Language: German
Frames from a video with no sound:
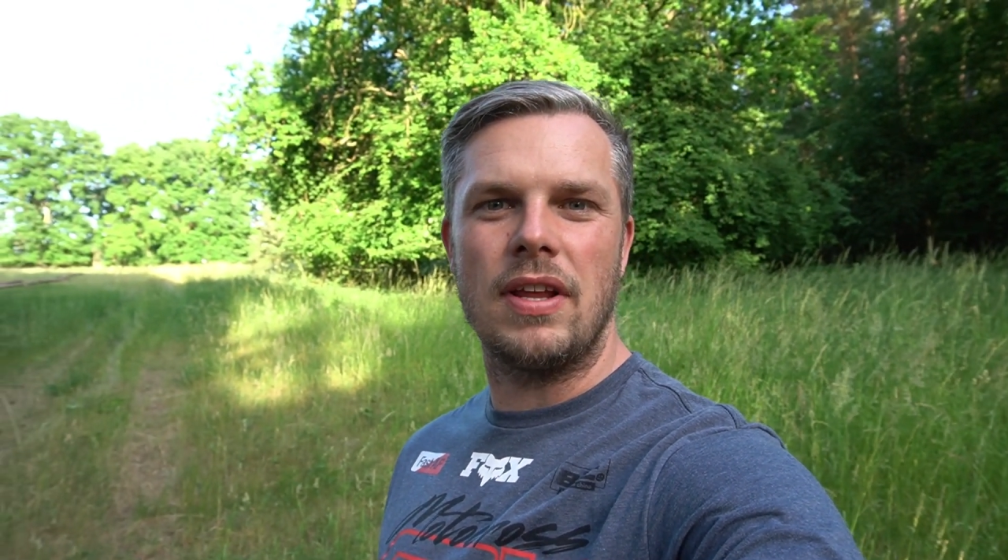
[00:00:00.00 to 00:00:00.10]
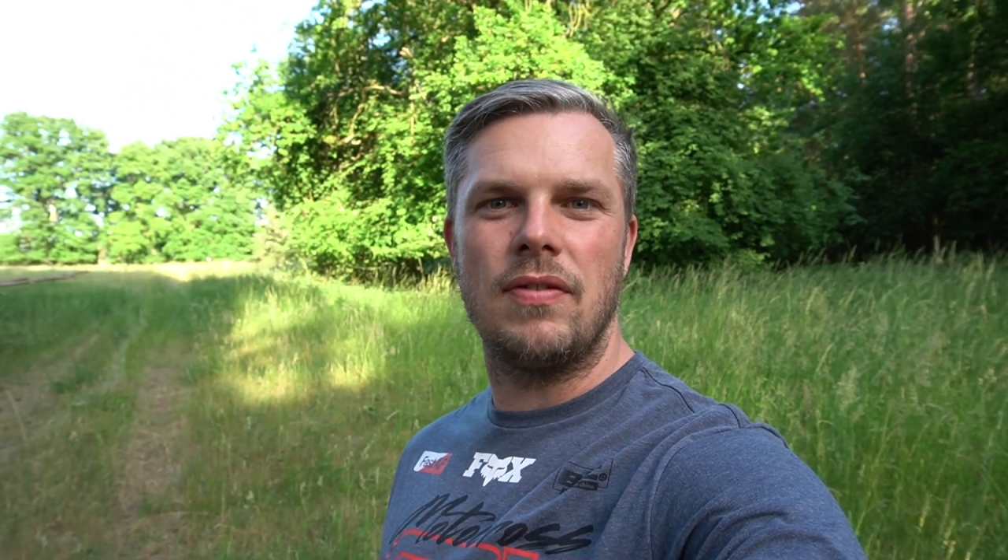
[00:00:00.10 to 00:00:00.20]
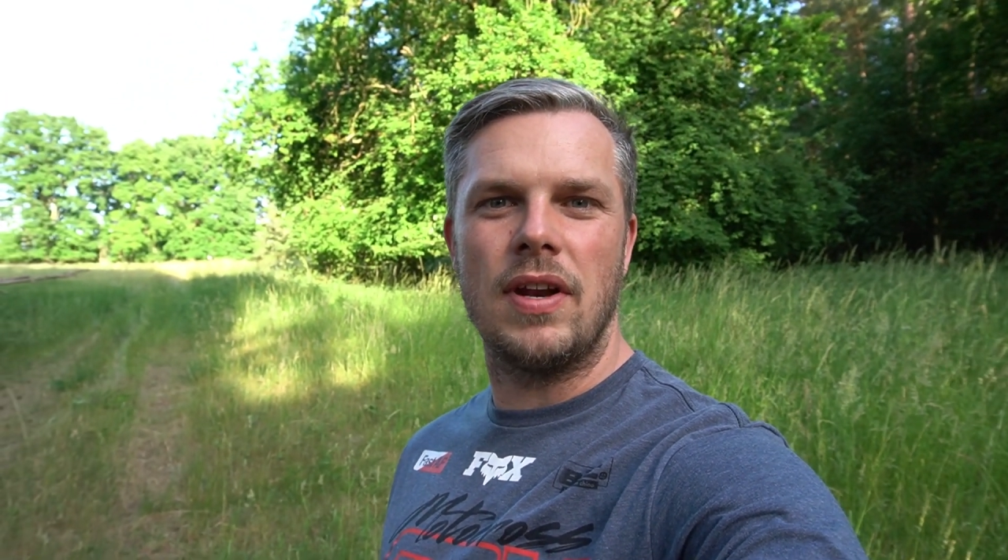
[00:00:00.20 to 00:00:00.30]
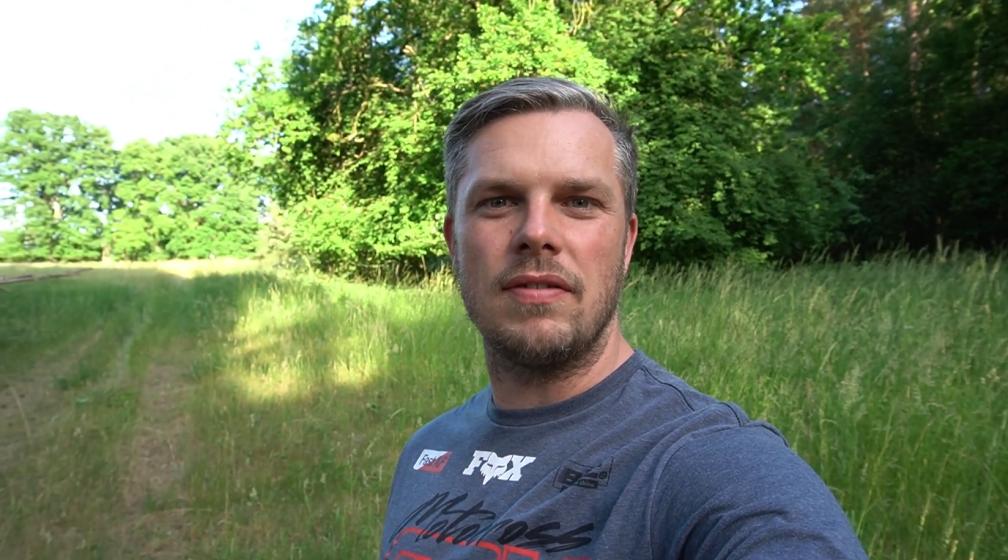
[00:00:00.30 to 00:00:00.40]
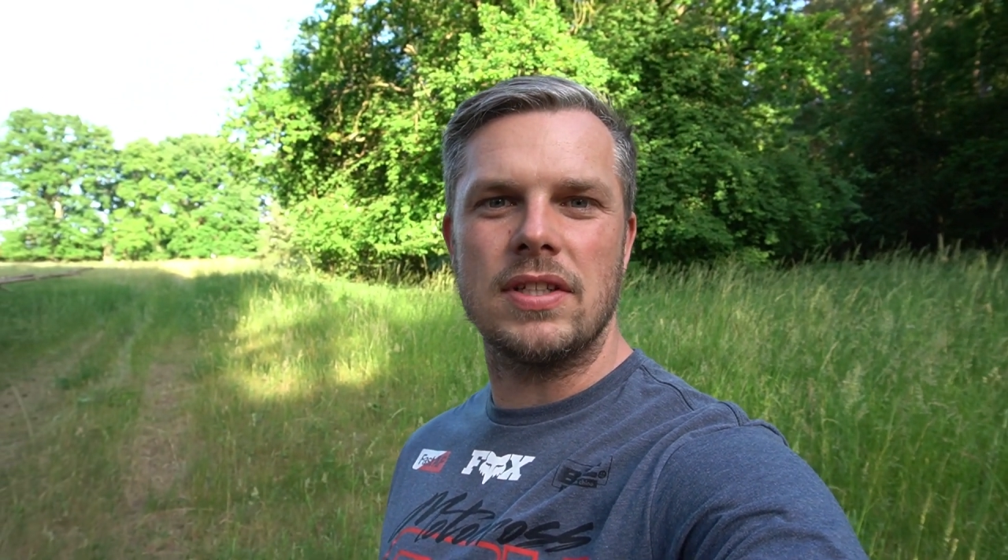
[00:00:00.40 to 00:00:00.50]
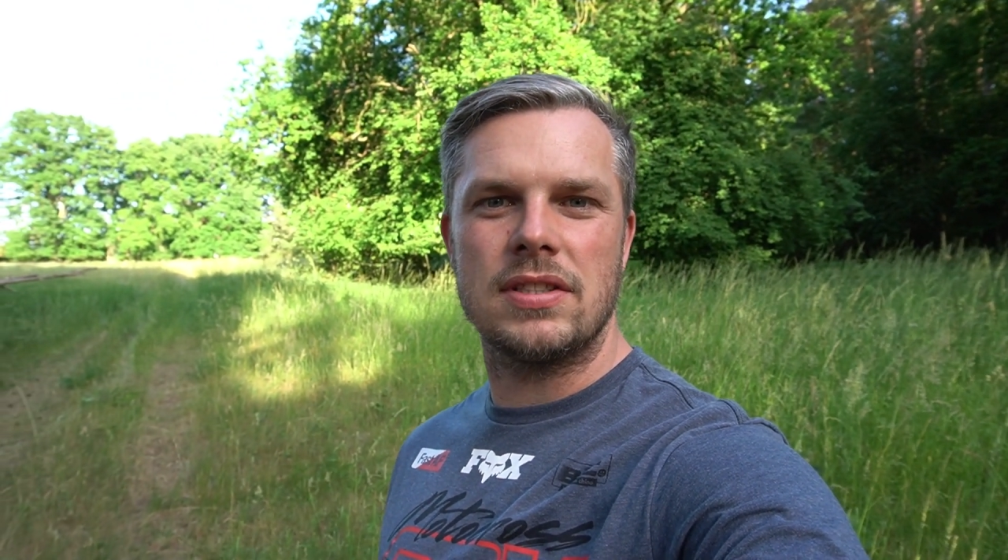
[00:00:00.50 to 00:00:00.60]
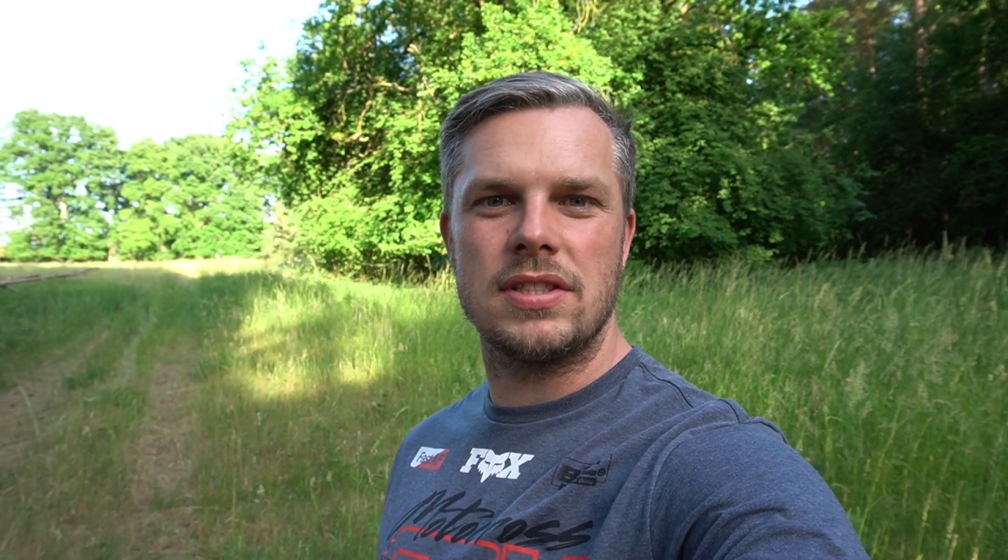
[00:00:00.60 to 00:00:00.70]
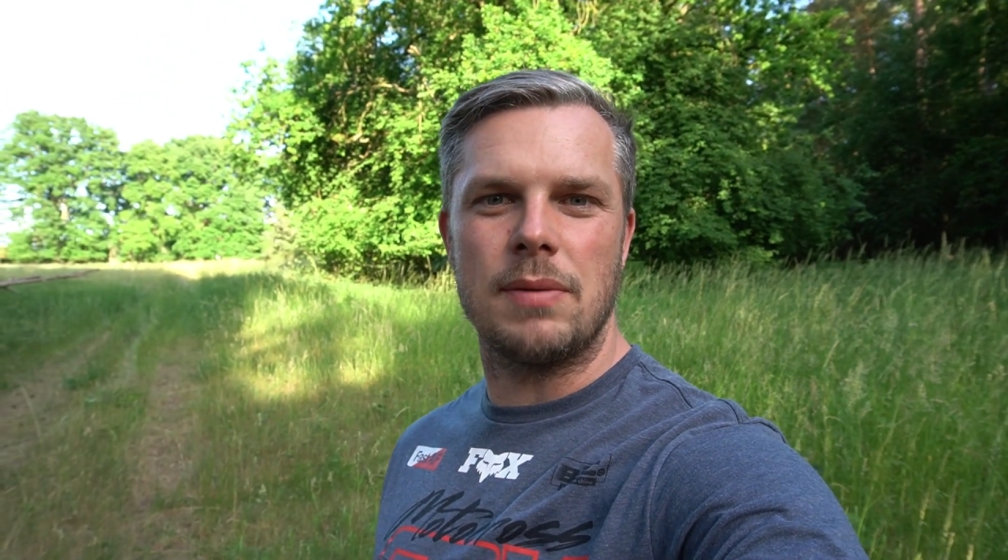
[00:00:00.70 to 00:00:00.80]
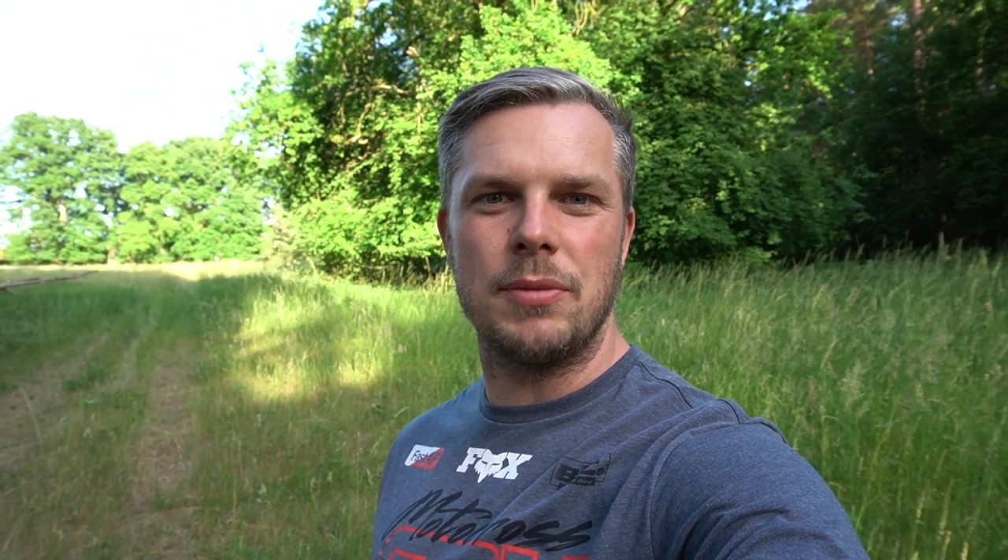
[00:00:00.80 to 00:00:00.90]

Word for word: ich wieder was zusammen